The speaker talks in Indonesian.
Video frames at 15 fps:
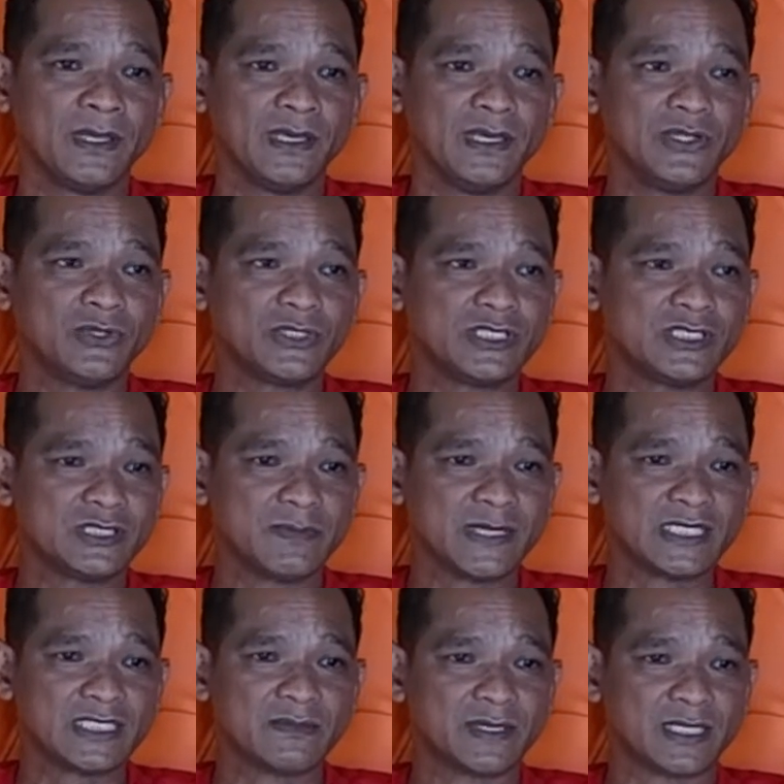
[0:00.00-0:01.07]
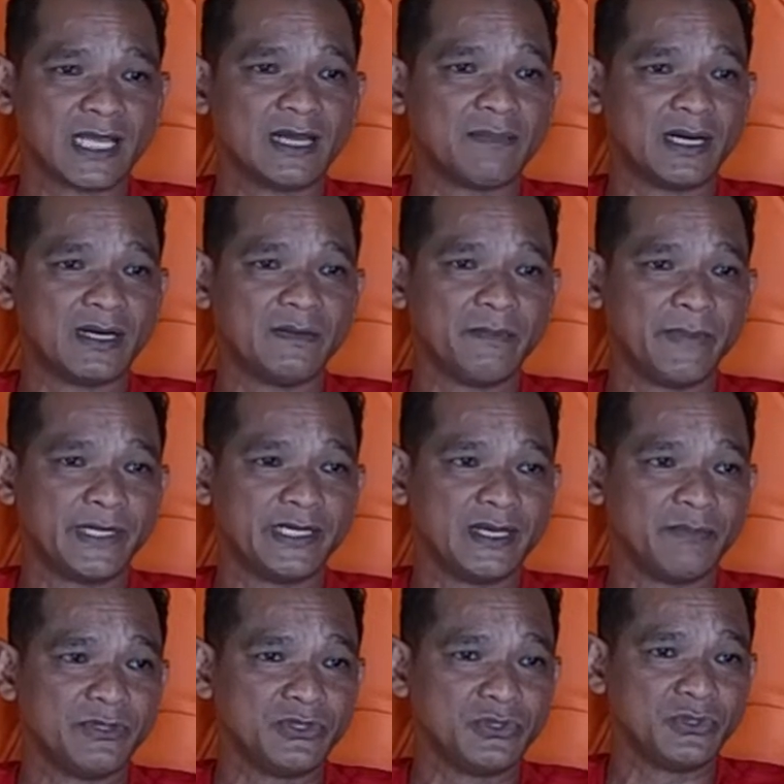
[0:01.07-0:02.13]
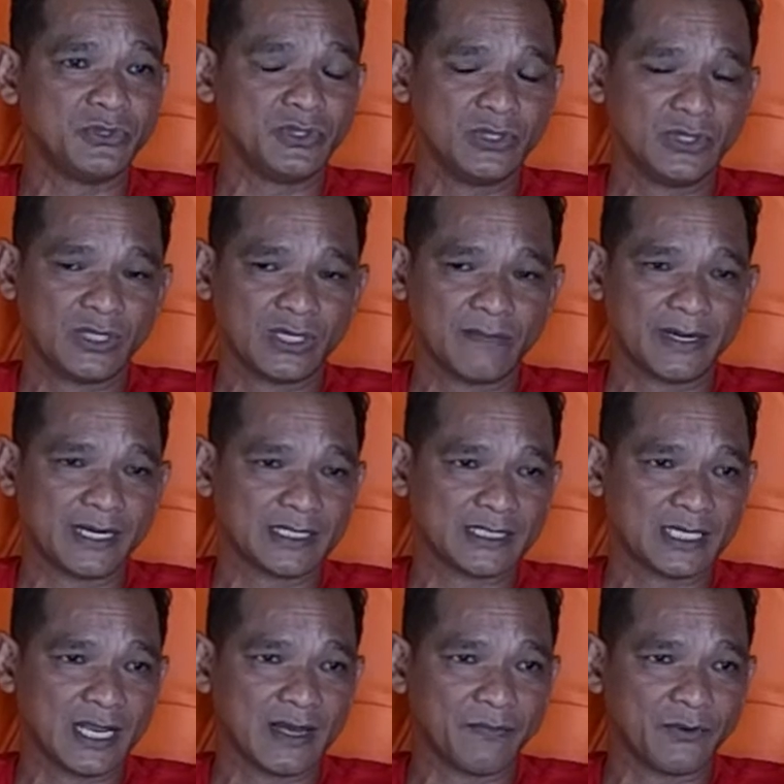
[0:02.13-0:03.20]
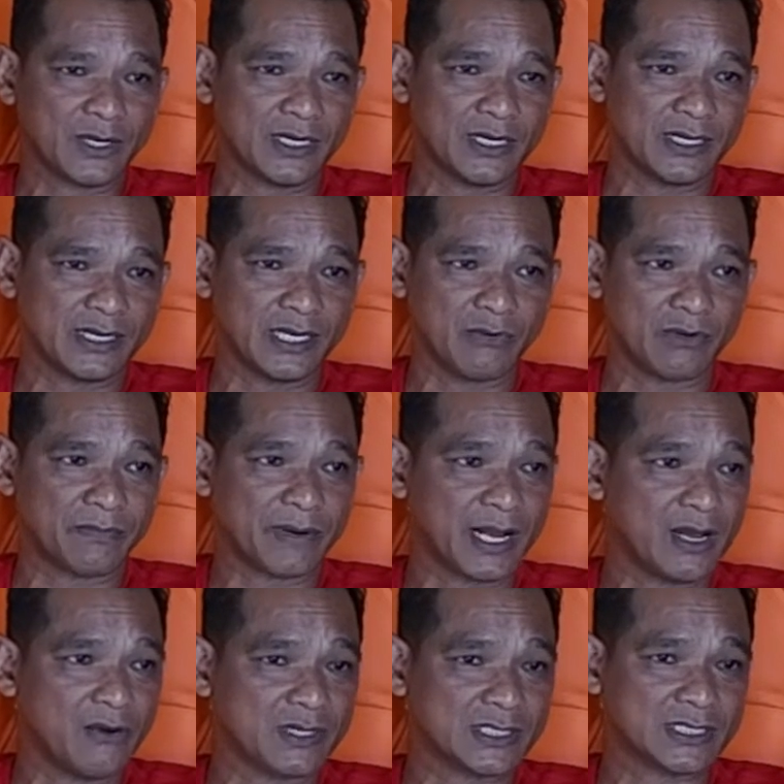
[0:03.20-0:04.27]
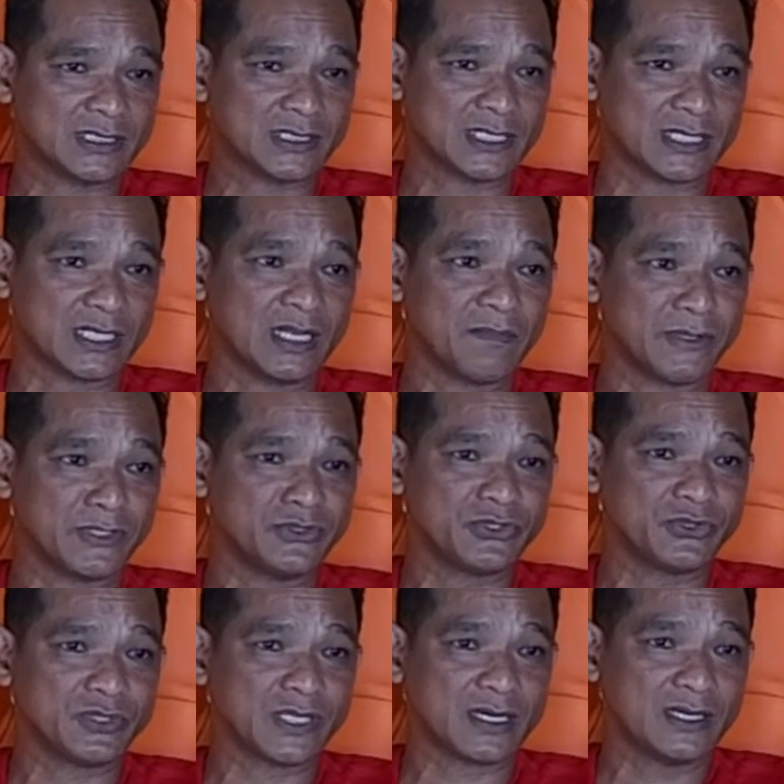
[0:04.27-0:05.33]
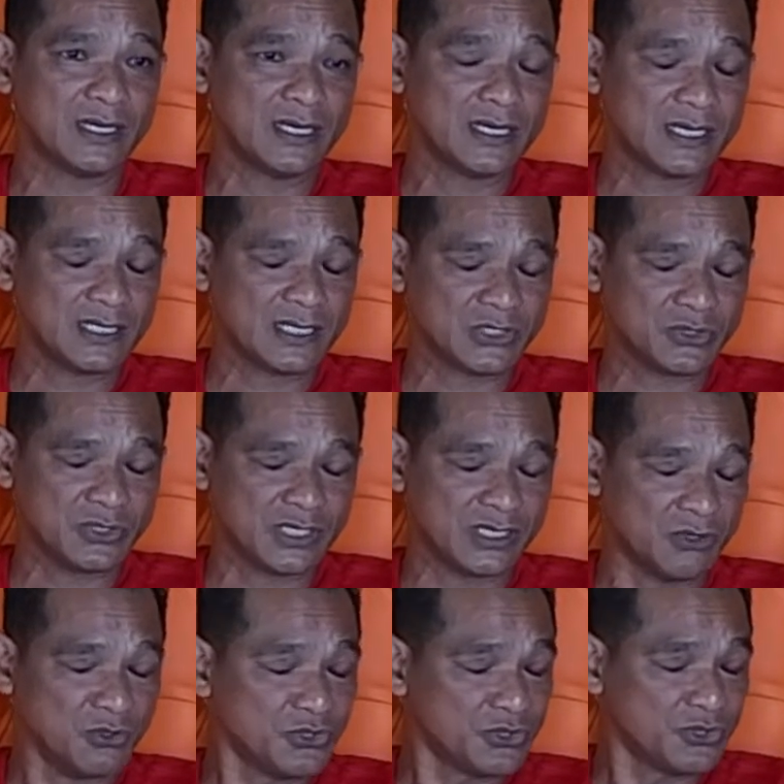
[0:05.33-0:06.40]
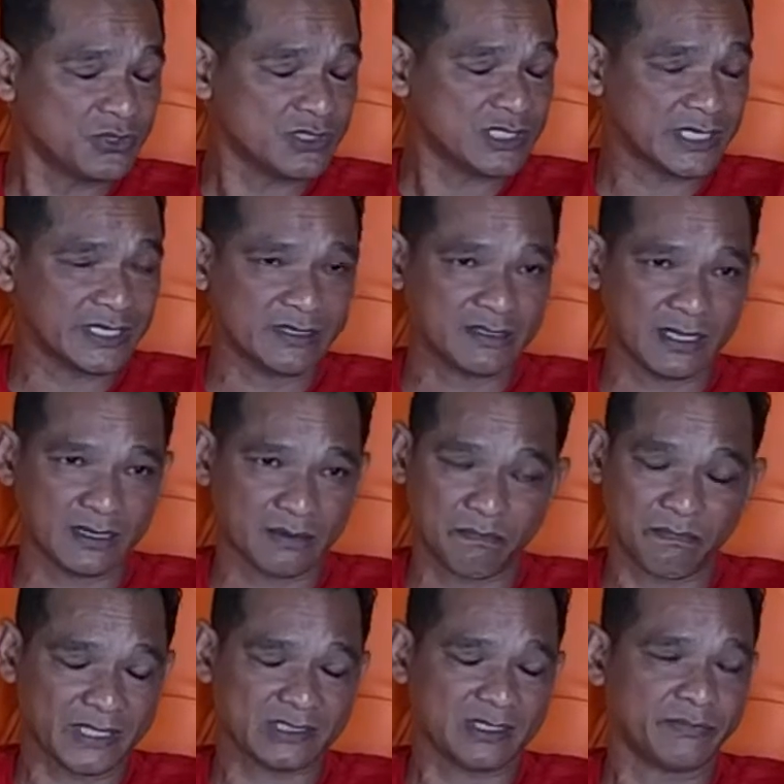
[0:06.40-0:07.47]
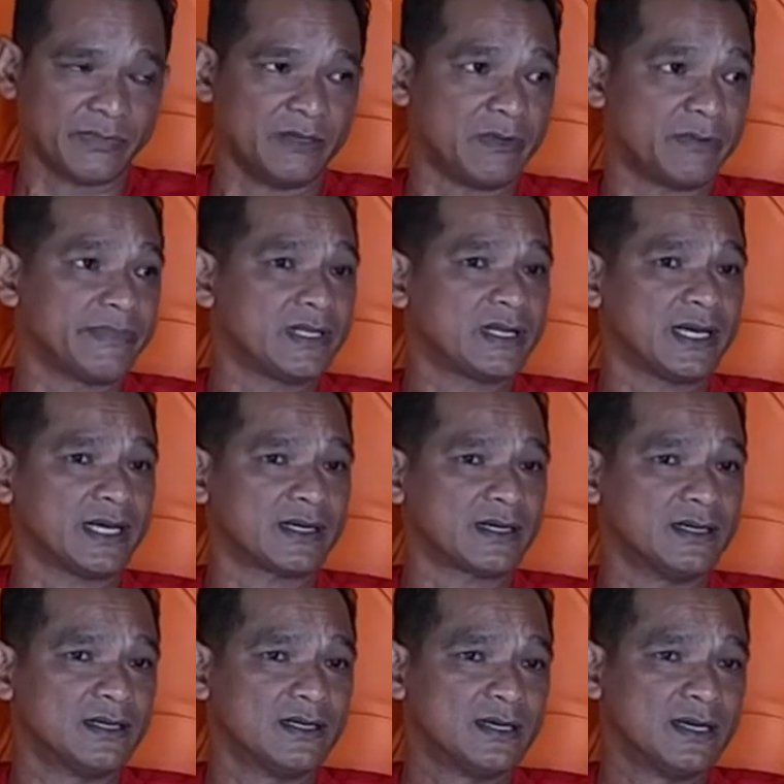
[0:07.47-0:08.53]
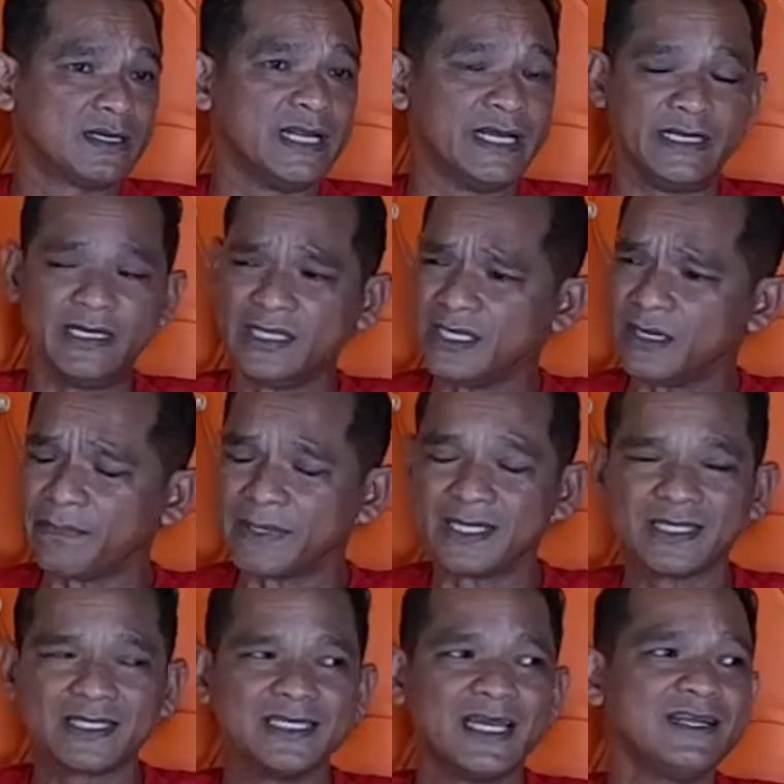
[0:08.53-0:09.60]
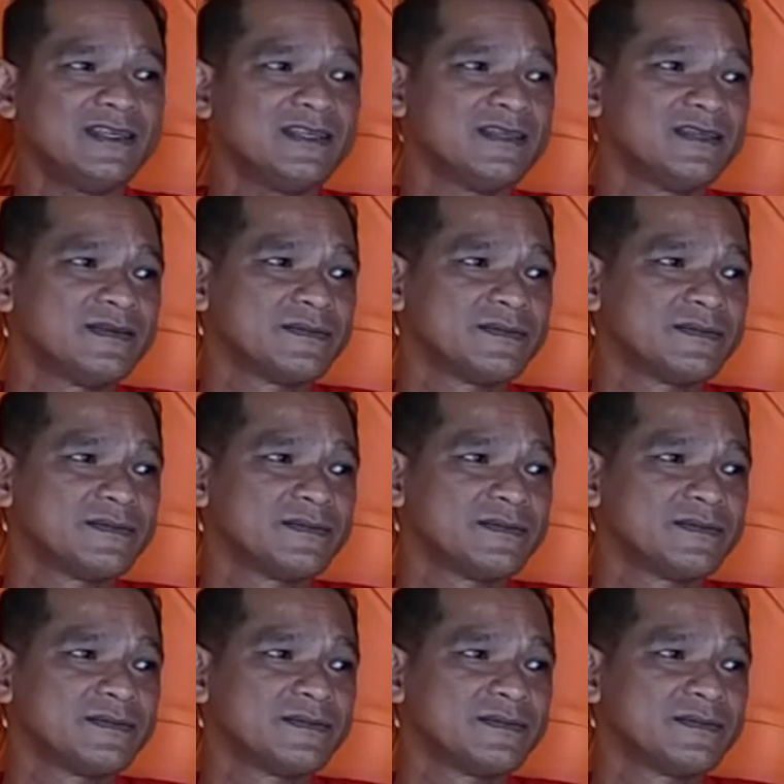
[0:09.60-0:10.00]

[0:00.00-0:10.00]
itu di semester pertama PDM itu kemarin saya laporan dari Dewan Pengawas setelah penyusutan kita sudah ada untung sekitar 4 sampai 5 miliar. Dan ini tidak pernah terjadi.